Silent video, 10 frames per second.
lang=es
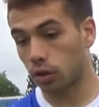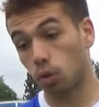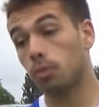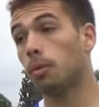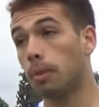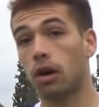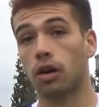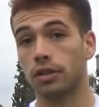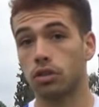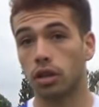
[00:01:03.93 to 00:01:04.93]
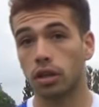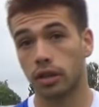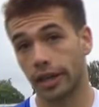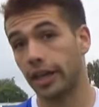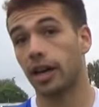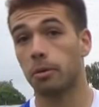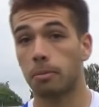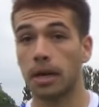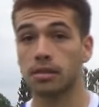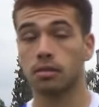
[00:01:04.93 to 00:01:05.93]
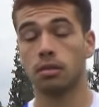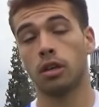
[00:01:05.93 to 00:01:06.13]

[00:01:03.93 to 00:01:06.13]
tuvimos más ocasiones, generamos más.